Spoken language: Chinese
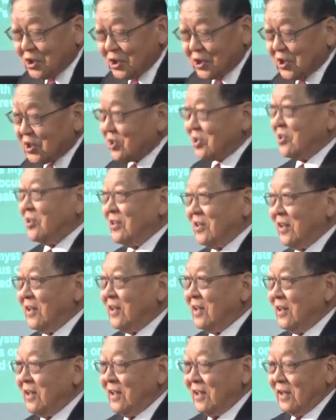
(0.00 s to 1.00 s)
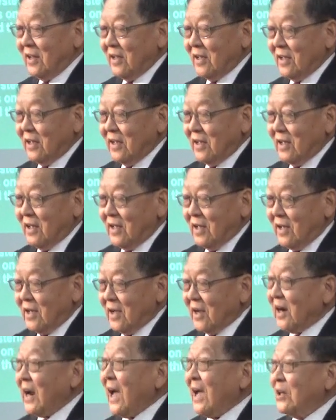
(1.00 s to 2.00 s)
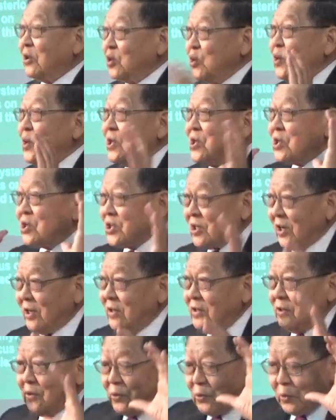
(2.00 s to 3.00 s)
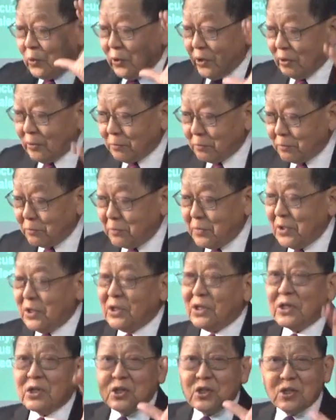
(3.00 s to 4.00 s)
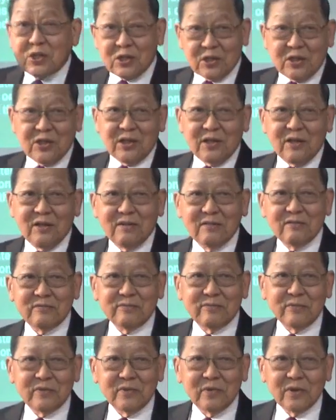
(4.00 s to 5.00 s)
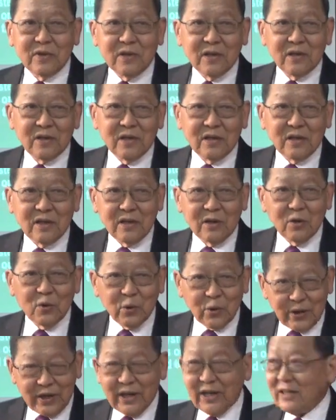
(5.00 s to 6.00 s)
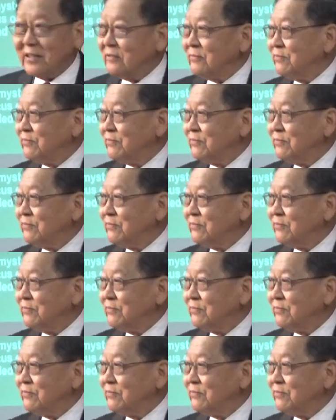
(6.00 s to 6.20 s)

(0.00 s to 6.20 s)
的事，来对神隐秘的旨意回应。